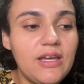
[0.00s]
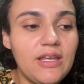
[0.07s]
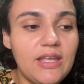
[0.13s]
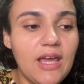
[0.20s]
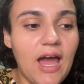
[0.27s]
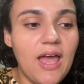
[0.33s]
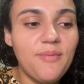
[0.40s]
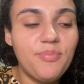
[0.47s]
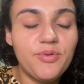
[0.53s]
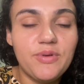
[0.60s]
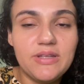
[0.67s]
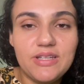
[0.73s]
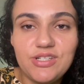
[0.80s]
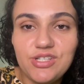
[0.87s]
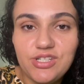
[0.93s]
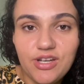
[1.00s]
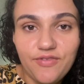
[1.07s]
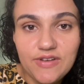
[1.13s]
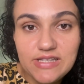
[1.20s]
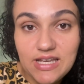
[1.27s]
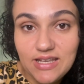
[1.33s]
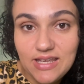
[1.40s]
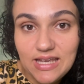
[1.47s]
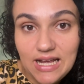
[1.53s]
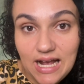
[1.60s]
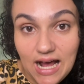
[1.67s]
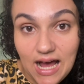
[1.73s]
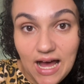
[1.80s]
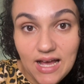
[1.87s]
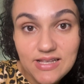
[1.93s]
E aí pro Ita a gente ia fazer aqui em
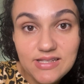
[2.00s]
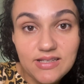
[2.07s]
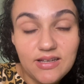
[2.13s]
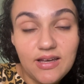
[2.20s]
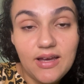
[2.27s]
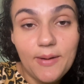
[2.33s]
casa,